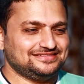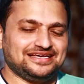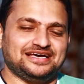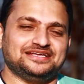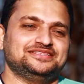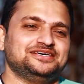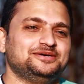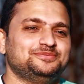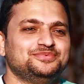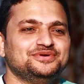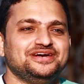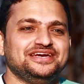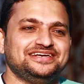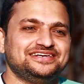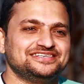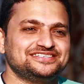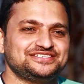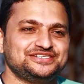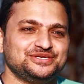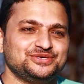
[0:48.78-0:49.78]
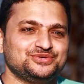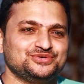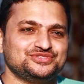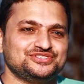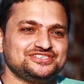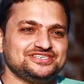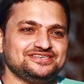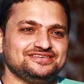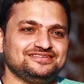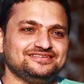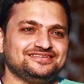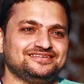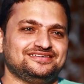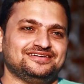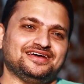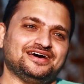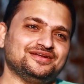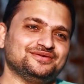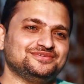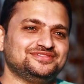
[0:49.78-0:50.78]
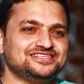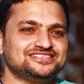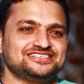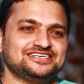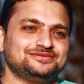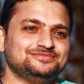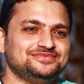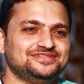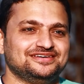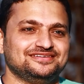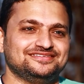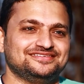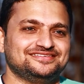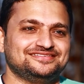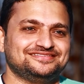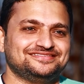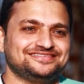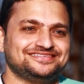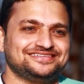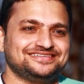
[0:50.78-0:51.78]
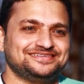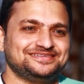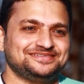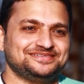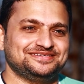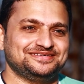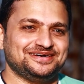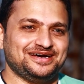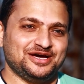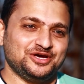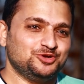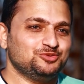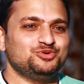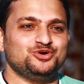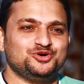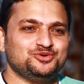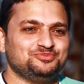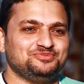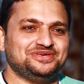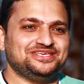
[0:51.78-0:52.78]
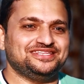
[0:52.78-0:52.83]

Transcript: దాదాపుగా ఇండస్ట్రీకి వచ్చి నాలుగు దశాబ్దాల అనుభవం